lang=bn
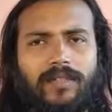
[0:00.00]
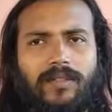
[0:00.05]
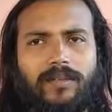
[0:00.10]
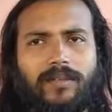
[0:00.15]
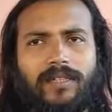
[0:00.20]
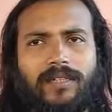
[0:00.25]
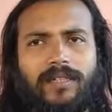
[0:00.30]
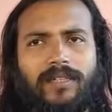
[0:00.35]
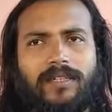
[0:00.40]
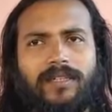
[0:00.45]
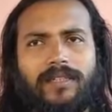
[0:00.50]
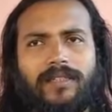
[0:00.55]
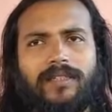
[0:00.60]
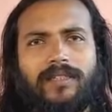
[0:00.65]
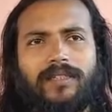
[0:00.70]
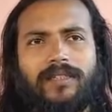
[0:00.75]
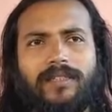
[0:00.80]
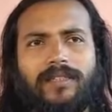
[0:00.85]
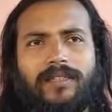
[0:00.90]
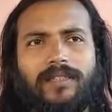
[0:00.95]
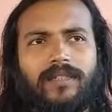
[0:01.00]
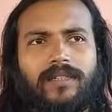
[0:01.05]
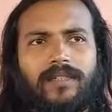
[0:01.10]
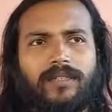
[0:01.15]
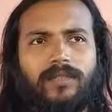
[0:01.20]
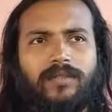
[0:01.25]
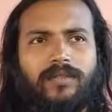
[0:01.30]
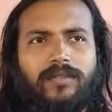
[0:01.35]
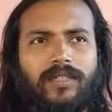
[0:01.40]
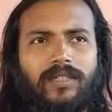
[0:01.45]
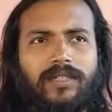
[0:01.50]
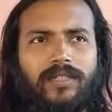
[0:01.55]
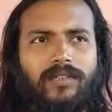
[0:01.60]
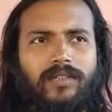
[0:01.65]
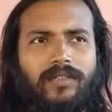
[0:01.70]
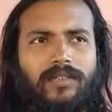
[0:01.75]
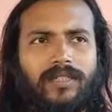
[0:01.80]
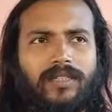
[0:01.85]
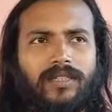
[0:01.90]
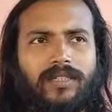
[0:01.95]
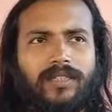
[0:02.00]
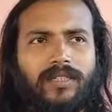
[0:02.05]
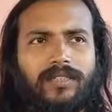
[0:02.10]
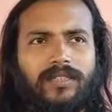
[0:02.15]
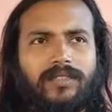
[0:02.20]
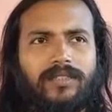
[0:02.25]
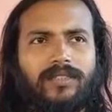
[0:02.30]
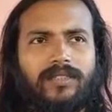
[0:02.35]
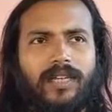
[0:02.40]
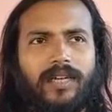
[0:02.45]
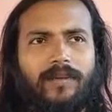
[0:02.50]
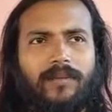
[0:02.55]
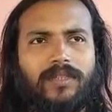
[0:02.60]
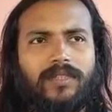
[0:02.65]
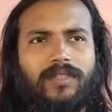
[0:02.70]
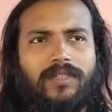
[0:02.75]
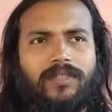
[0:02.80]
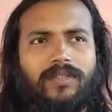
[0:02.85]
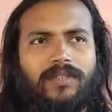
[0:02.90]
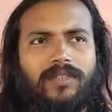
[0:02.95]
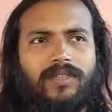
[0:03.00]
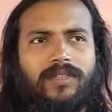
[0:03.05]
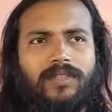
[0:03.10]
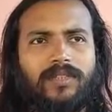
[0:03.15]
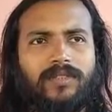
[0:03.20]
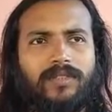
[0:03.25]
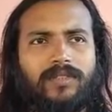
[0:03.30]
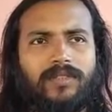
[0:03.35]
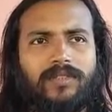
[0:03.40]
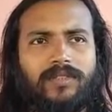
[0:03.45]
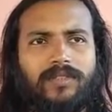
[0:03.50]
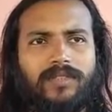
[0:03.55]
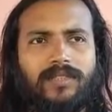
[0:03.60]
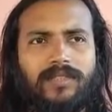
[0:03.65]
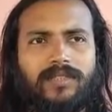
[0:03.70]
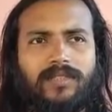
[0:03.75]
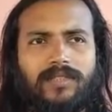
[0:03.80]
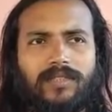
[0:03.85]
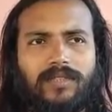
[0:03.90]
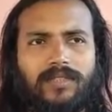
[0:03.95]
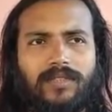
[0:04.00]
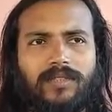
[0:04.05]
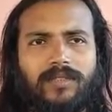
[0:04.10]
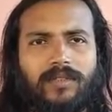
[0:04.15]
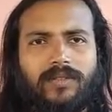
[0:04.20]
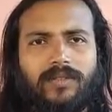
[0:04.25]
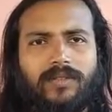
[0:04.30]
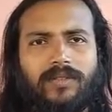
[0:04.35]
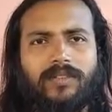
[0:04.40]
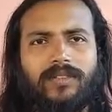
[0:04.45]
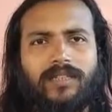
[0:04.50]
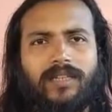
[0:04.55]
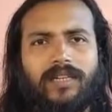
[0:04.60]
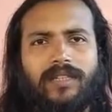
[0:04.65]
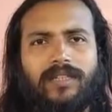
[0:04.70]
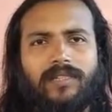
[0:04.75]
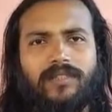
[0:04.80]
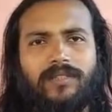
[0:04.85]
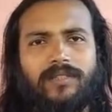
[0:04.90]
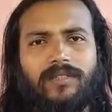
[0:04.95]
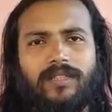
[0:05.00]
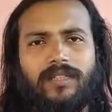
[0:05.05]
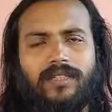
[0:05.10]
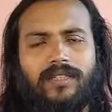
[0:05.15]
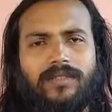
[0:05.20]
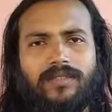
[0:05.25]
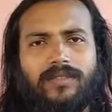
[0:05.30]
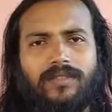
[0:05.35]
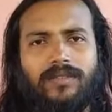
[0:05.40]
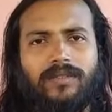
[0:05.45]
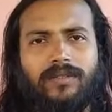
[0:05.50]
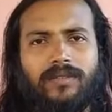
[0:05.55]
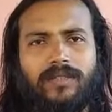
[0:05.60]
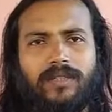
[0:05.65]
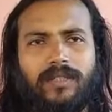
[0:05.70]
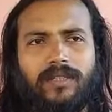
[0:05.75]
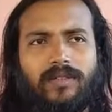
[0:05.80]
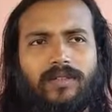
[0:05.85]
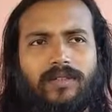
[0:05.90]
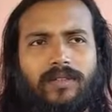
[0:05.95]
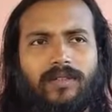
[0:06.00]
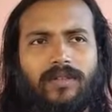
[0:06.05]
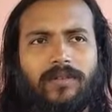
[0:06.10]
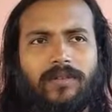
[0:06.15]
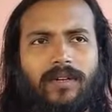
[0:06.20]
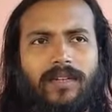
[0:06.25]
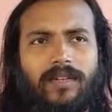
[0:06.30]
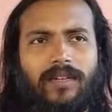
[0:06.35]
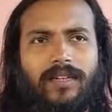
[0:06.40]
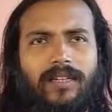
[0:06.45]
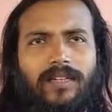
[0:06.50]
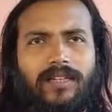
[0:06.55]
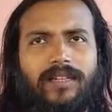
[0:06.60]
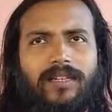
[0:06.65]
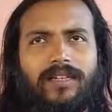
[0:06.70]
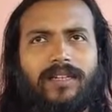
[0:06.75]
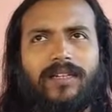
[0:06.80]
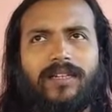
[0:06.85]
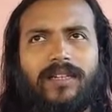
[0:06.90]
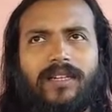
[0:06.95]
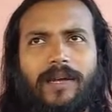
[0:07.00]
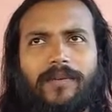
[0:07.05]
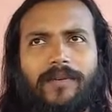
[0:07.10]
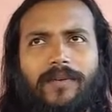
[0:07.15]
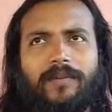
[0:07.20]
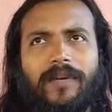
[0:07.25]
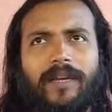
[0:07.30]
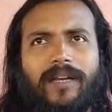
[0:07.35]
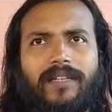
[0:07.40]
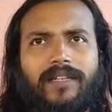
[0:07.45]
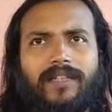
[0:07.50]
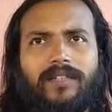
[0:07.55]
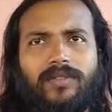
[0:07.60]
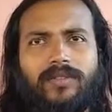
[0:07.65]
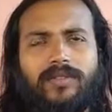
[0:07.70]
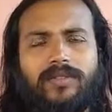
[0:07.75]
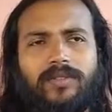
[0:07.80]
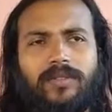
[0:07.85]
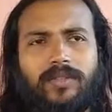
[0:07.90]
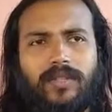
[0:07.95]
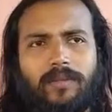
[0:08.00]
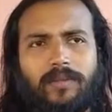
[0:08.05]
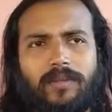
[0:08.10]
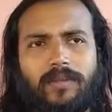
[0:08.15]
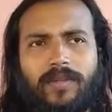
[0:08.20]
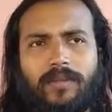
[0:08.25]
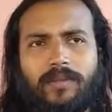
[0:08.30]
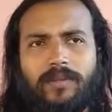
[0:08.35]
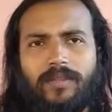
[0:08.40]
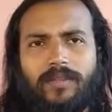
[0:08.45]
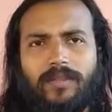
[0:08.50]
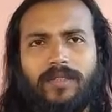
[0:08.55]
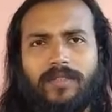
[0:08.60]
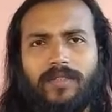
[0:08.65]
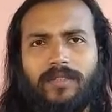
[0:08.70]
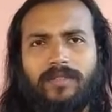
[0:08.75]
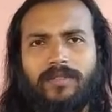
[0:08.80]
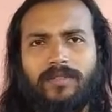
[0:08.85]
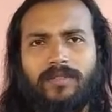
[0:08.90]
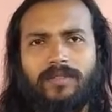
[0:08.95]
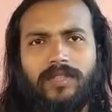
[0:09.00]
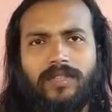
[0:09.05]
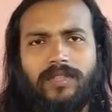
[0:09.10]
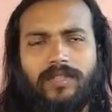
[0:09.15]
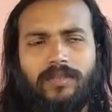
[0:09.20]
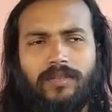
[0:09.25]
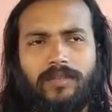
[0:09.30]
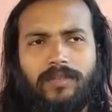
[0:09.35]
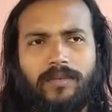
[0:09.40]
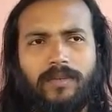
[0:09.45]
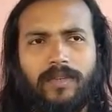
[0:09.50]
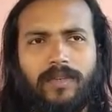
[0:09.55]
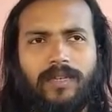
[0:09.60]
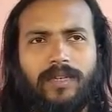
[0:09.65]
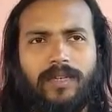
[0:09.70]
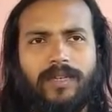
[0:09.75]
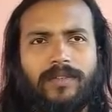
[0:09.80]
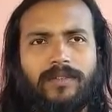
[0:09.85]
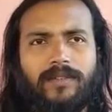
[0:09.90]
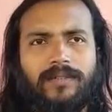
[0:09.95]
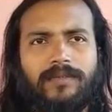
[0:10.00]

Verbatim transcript: সবাইকে সূর্যাগ্রহটা কি আমাদের শরীরের শক্তি সেই শক্তি জাগরণকে সূর্যাগ্রহ বলা হয় আবার বাইরের সূর্যকে প্রণাম করাকে সূর্যাগ্রহ বলা হয়